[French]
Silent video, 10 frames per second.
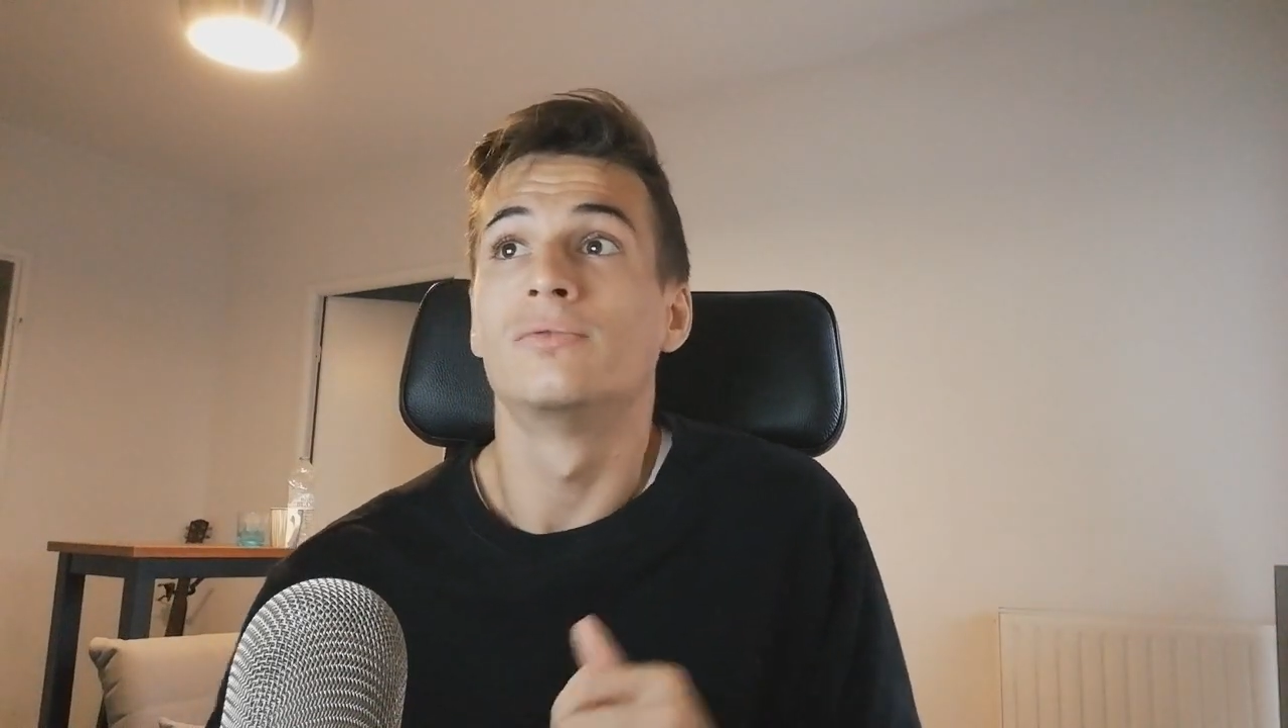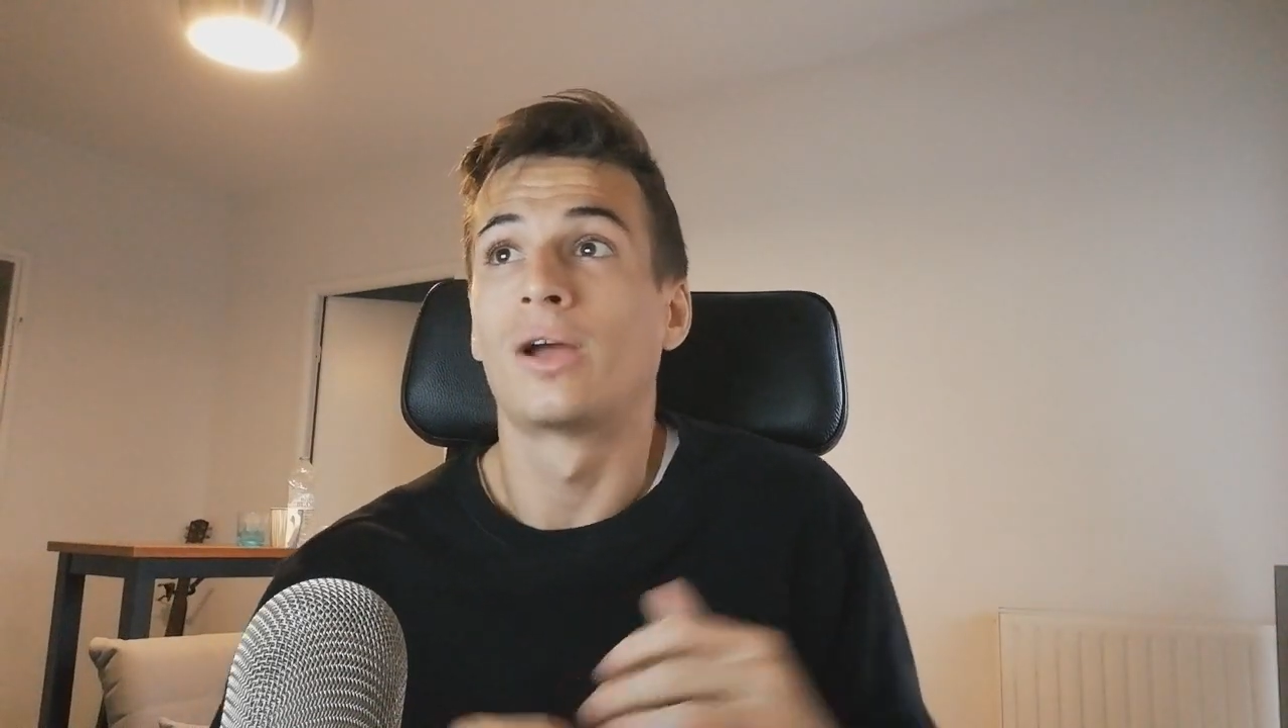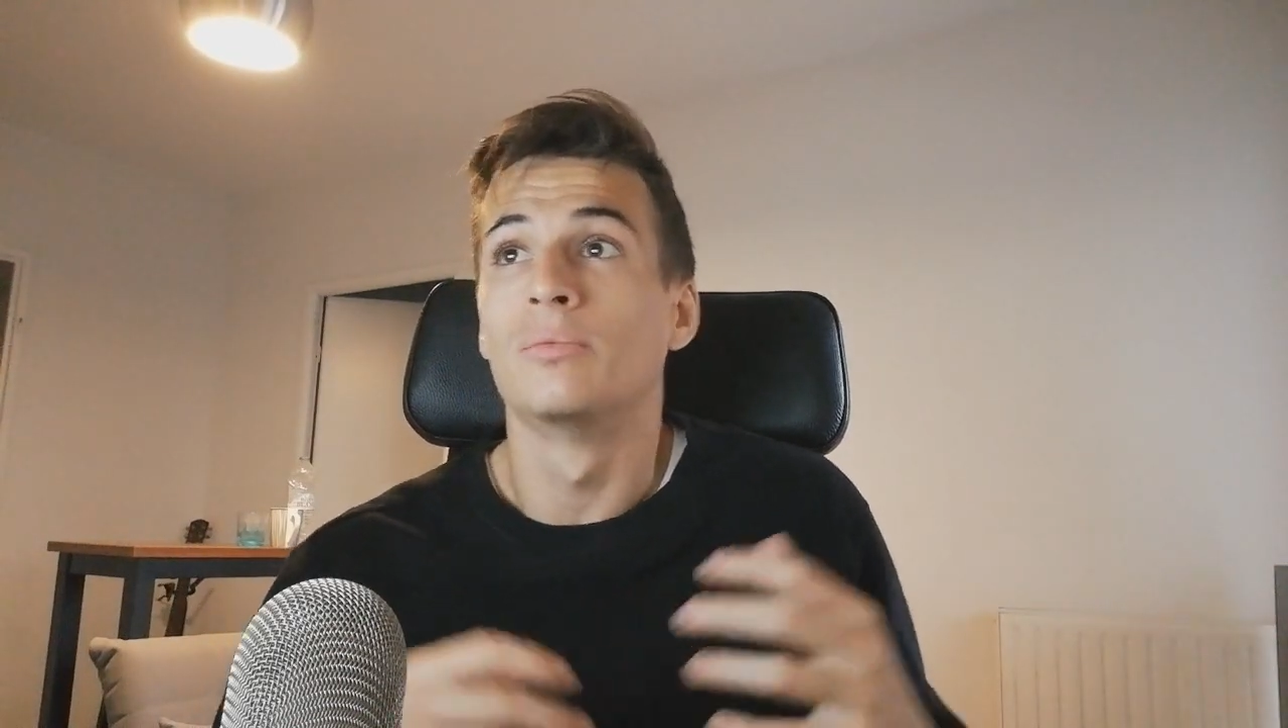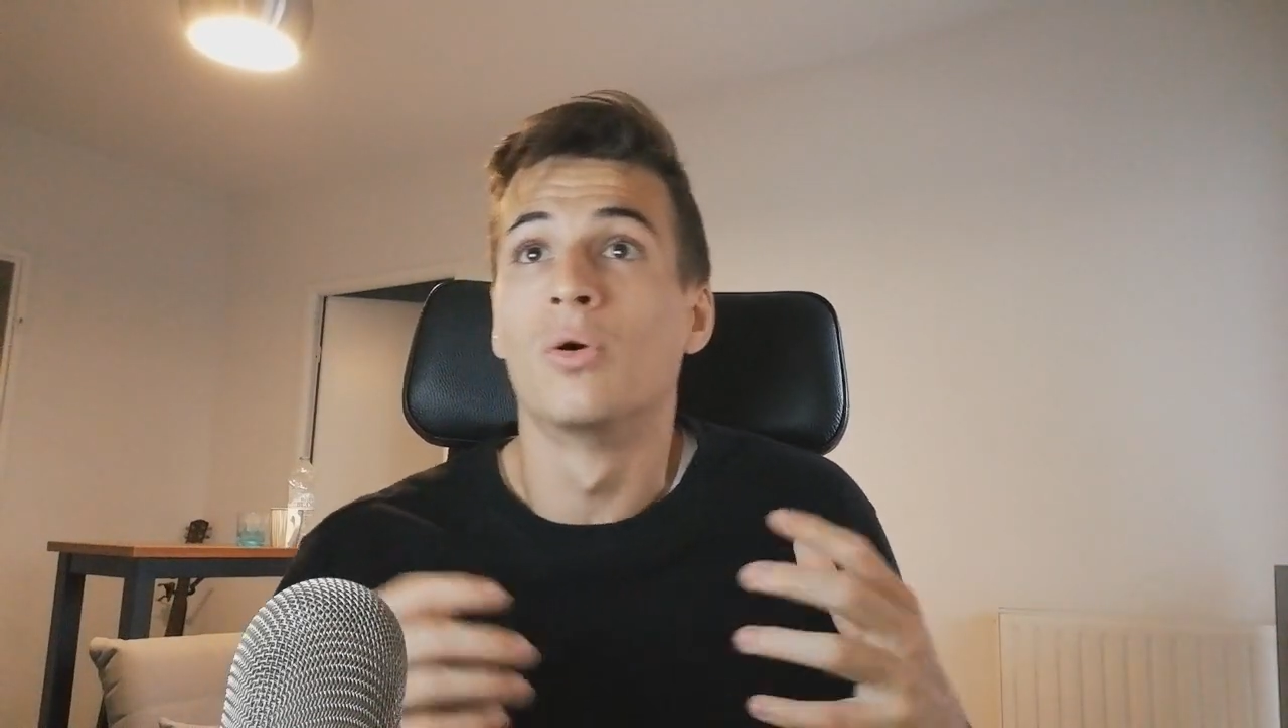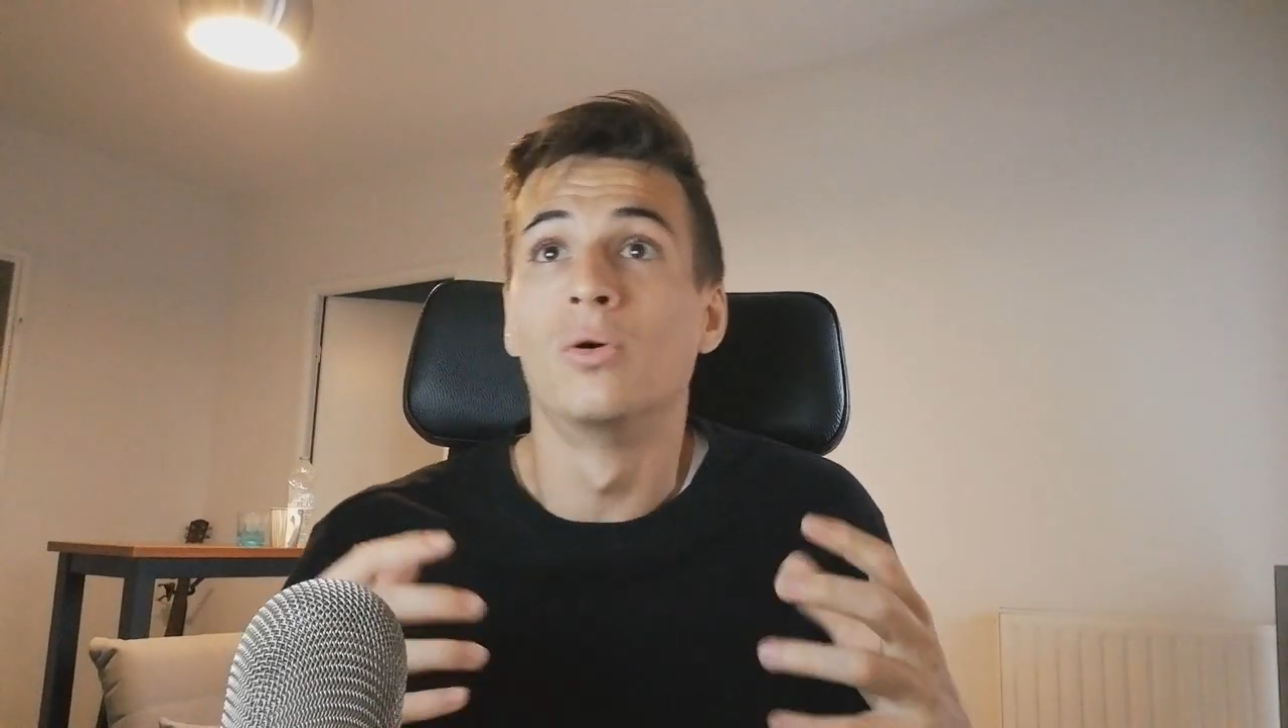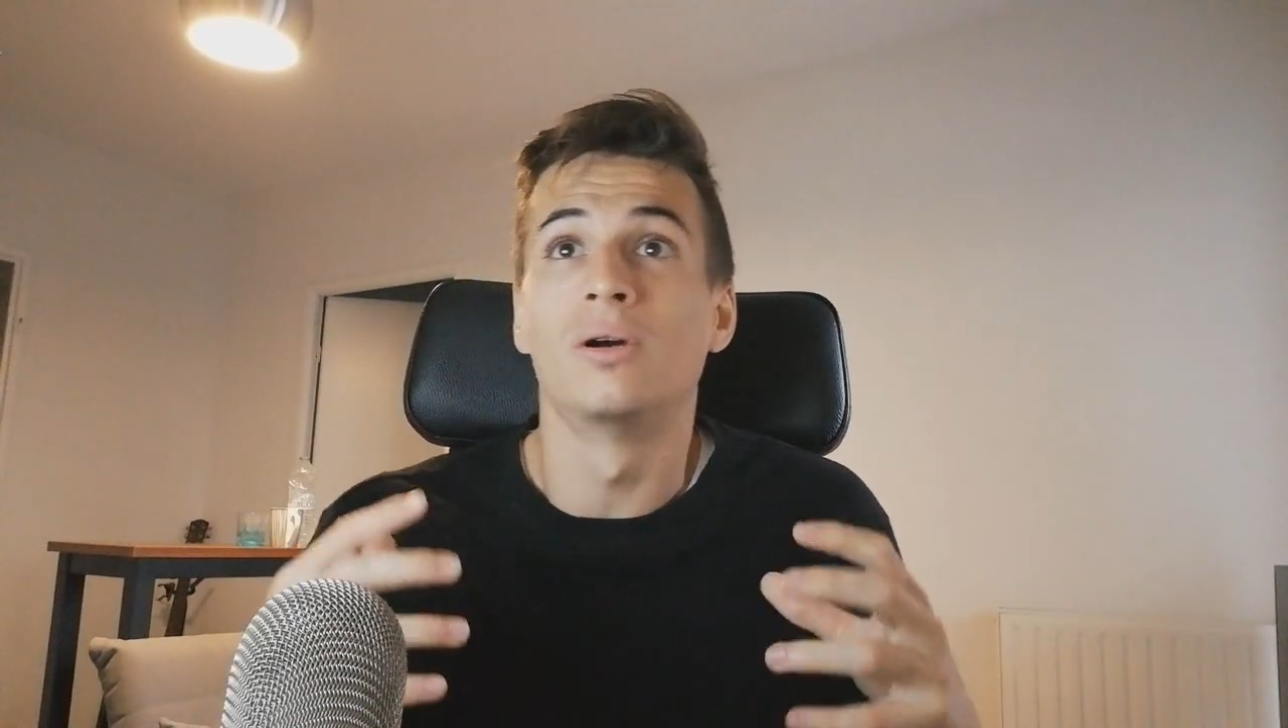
vraiment